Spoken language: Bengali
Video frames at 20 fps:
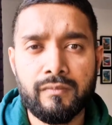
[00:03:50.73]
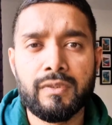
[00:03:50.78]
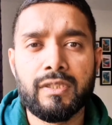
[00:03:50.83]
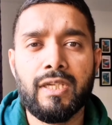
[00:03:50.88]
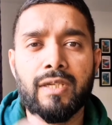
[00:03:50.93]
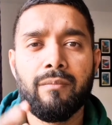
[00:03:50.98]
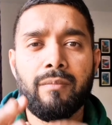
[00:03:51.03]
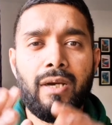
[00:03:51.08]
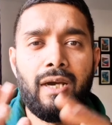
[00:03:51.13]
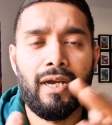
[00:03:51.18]

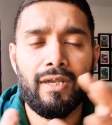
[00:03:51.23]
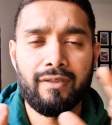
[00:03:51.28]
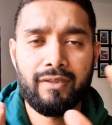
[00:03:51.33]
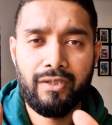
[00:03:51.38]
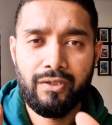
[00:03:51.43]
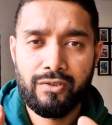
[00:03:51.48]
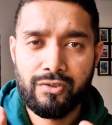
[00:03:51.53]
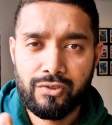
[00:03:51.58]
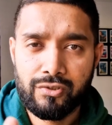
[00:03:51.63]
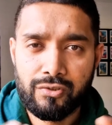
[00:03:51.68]
কিংবা
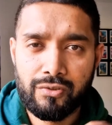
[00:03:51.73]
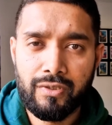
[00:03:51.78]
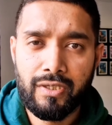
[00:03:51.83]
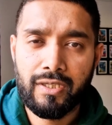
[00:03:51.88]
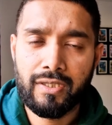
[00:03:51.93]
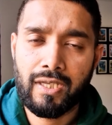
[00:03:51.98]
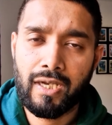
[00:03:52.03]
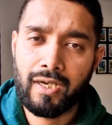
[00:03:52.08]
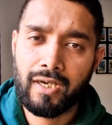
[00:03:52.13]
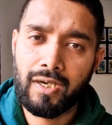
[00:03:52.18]
আত্মীয় স্বজন
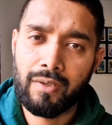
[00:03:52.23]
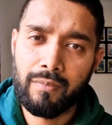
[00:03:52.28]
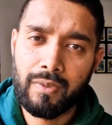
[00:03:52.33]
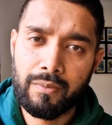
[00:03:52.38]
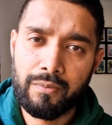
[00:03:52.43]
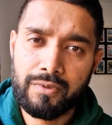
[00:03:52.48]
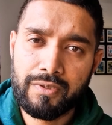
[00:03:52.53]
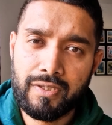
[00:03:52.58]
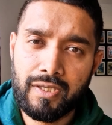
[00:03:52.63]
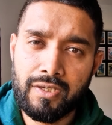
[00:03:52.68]
নিয়ে থাকার
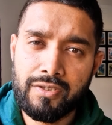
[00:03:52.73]
ব্যবস্থা